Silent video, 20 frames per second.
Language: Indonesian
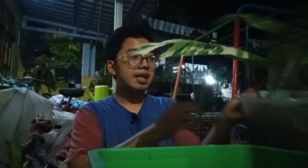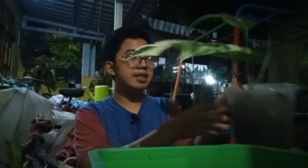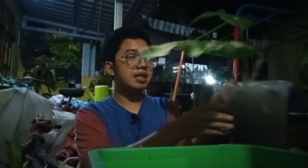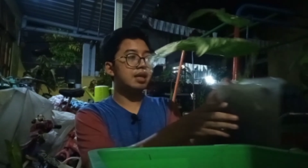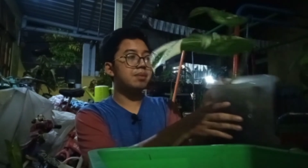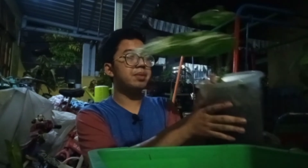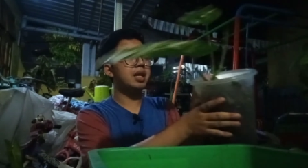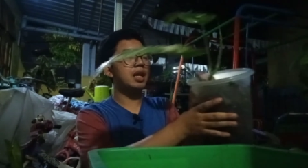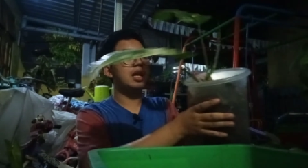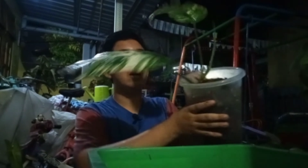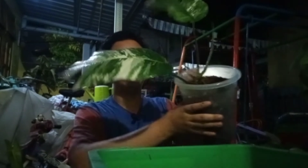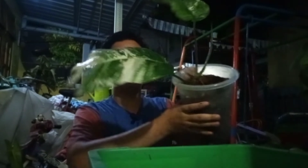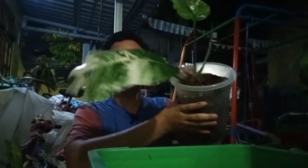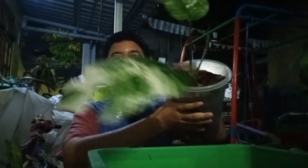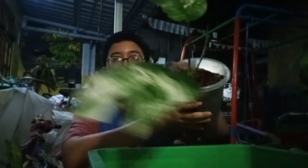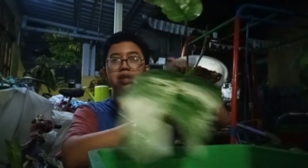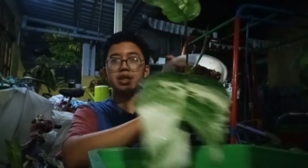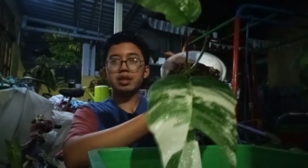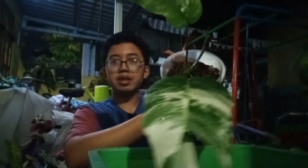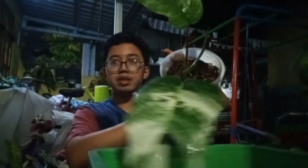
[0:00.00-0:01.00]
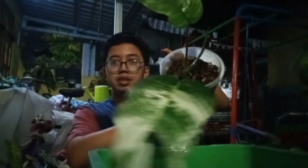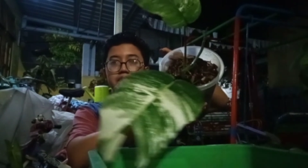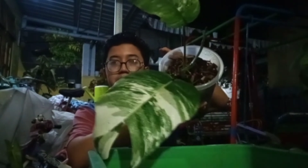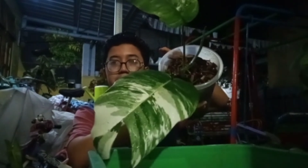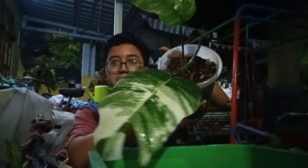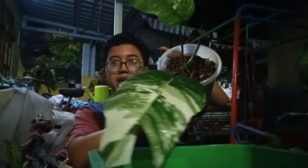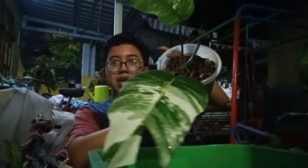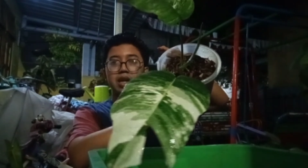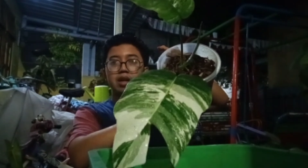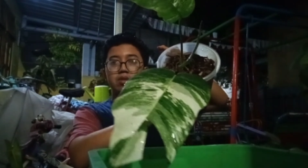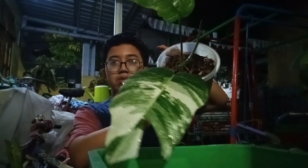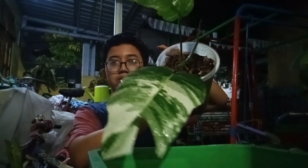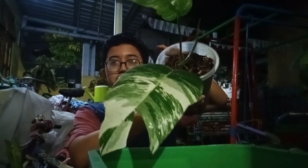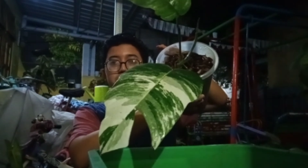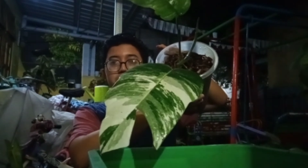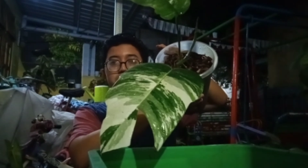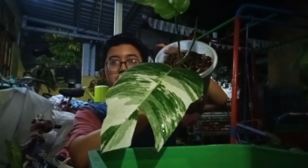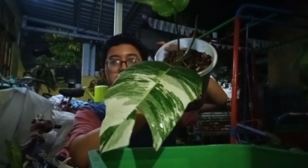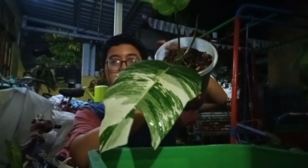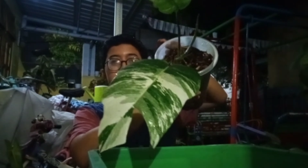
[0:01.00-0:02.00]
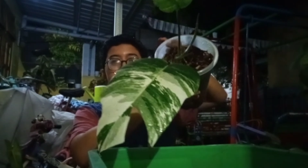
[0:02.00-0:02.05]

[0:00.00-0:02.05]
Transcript: sambil aku ini sambil aku